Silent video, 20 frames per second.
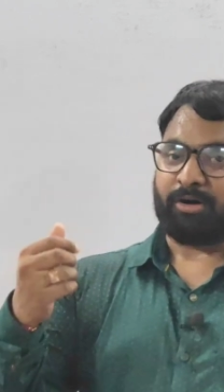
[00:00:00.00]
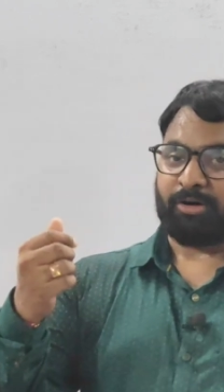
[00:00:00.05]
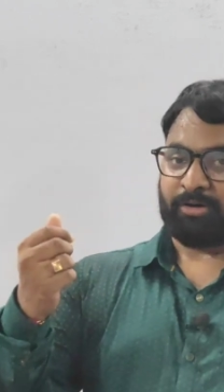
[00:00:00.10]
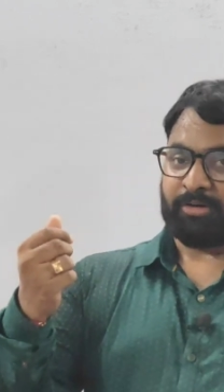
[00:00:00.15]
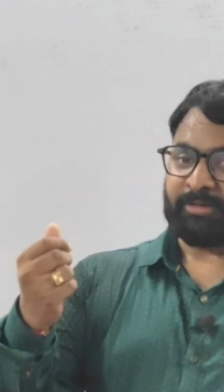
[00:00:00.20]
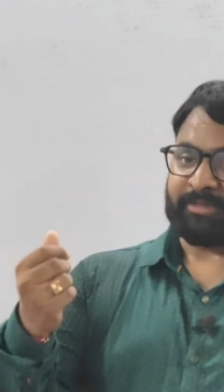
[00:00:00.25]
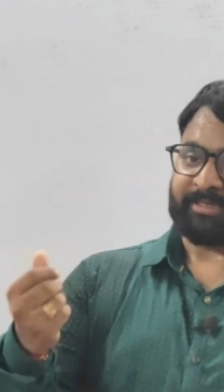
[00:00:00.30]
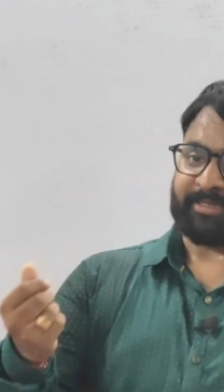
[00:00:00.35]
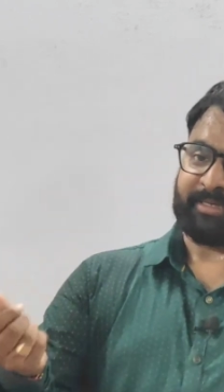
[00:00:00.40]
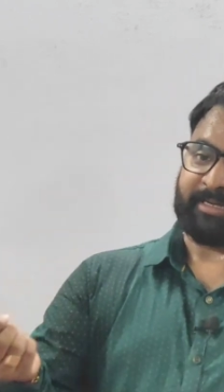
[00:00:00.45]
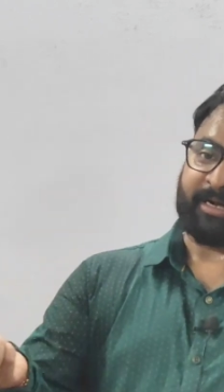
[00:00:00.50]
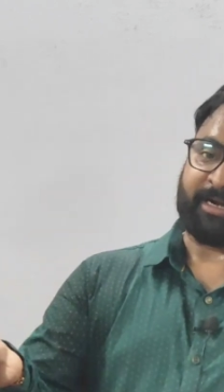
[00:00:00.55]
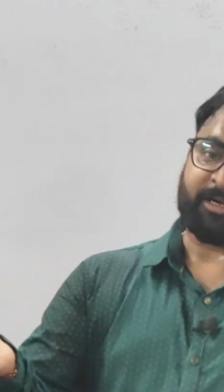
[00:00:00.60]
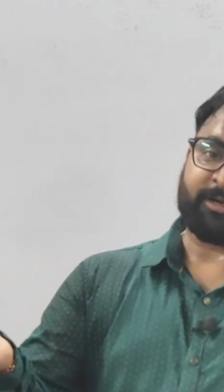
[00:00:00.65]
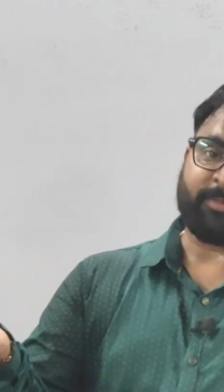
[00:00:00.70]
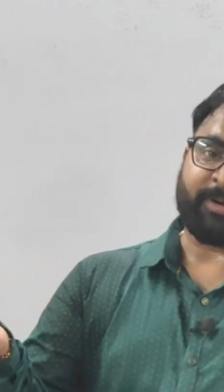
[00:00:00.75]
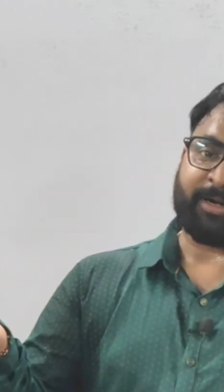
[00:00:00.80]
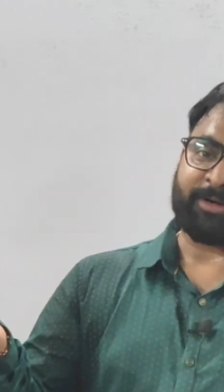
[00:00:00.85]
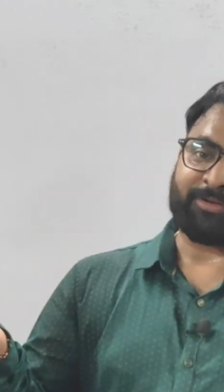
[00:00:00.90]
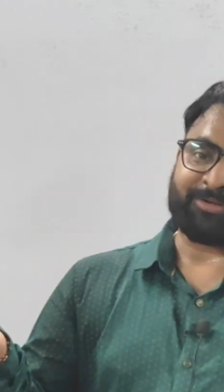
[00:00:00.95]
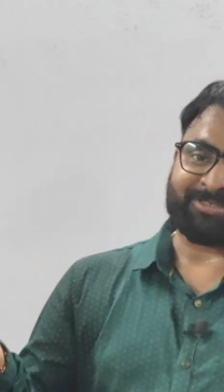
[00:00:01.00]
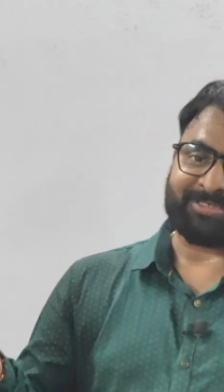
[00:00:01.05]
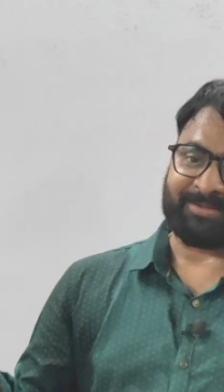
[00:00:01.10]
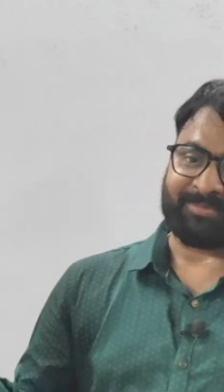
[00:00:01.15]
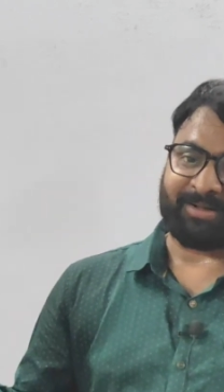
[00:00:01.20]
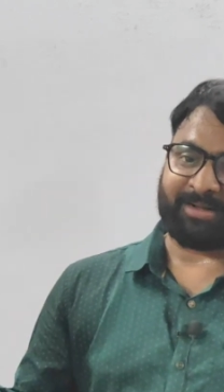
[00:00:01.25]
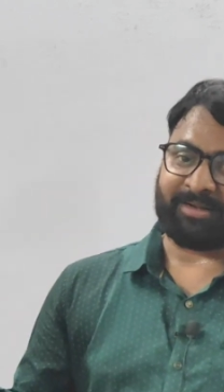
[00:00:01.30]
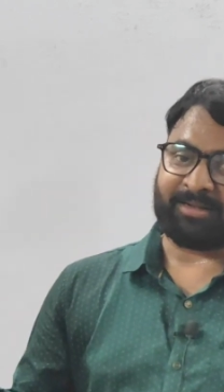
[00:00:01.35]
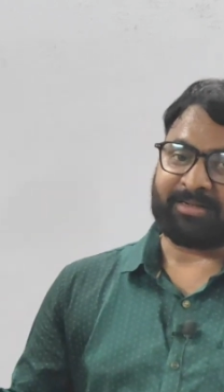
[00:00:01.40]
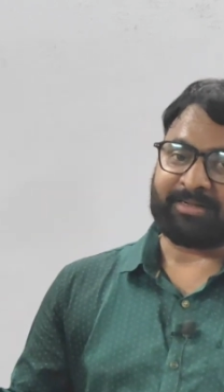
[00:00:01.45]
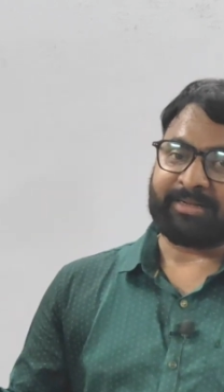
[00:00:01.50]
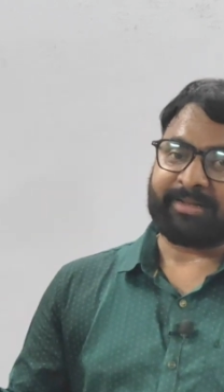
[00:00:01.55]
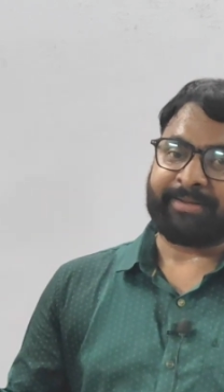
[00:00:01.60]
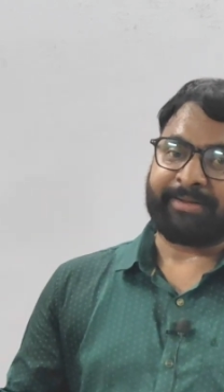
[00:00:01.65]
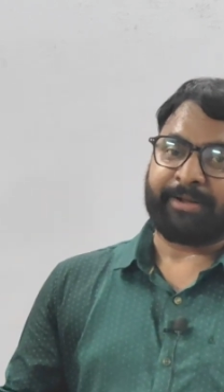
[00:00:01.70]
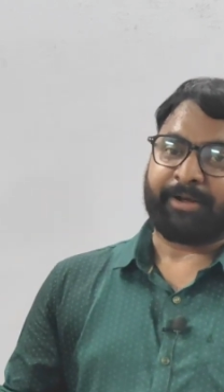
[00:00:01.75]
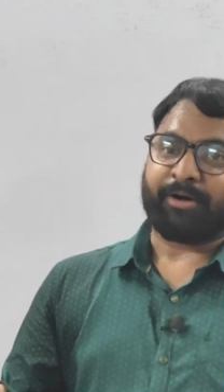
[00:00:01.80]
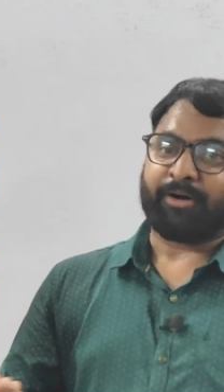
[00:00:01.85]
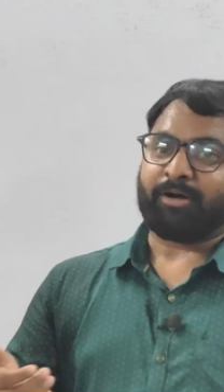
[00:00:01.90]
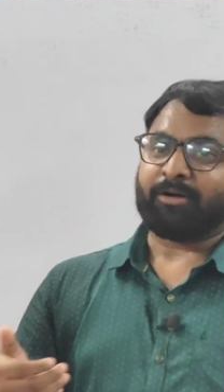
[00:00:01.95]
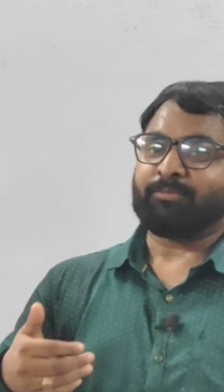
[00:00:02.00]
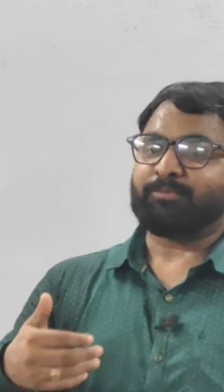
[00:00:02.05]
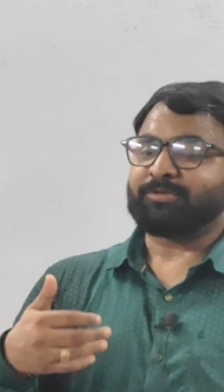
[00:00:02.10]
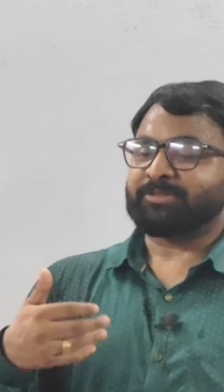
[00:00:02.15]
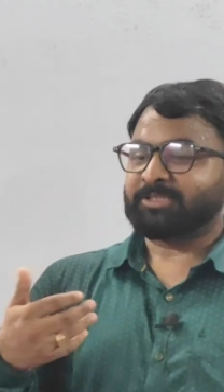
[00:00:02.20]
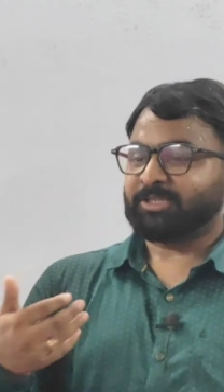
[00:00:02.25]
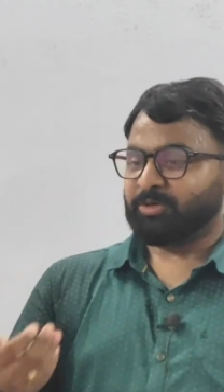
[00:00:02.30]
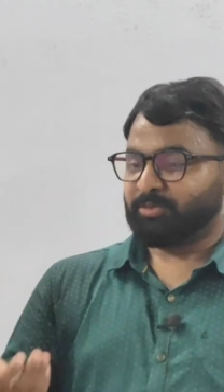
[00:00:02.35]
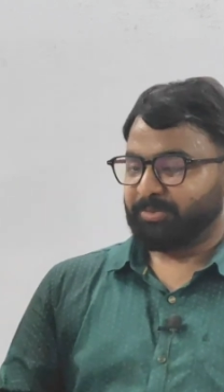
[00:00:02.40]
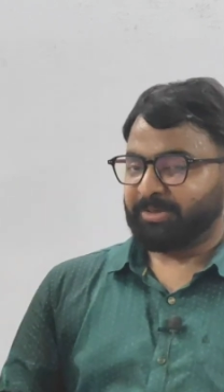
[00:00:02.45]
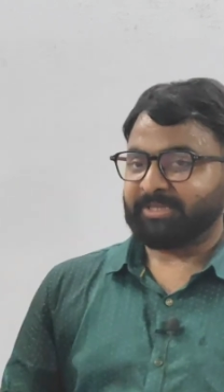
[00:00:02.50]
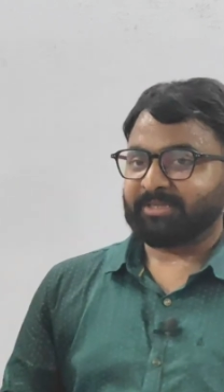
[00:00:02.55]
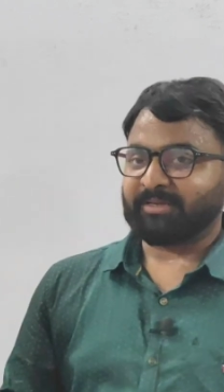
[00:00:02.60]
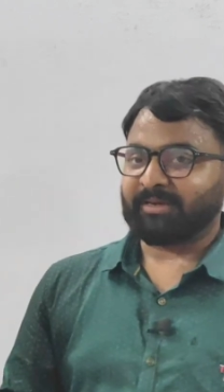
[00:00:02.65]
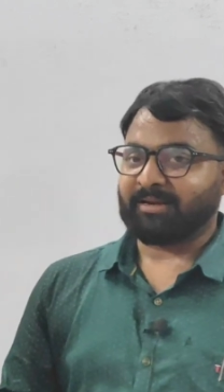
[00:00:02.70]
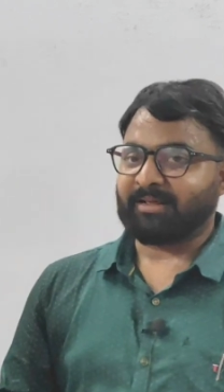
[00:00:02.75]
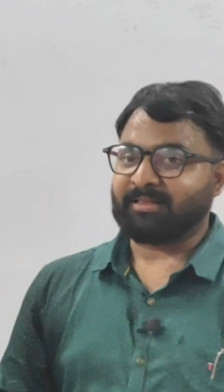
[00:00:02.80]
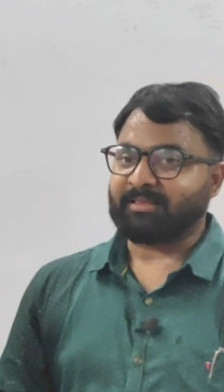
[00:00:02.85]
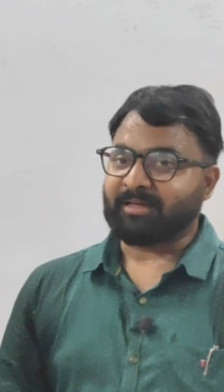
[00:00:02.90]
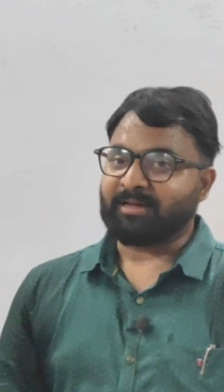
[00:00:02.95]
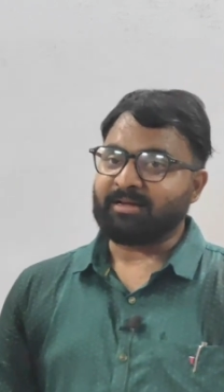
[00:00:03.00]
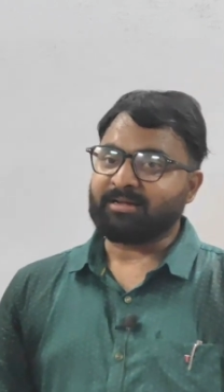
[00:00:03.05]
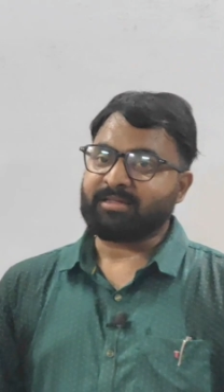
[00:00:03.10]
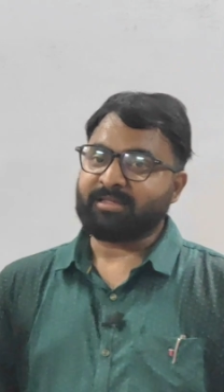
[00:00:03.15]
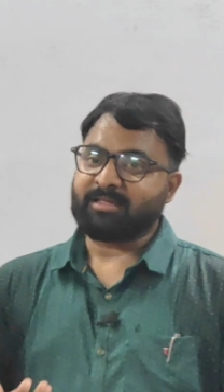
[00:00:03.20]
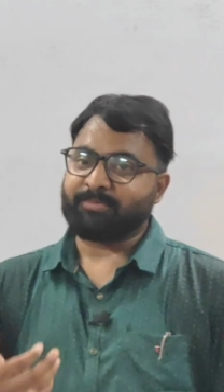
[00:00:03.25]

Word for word: और कार्यभार को संभाला और मुझसे उम्मीद कर रहा था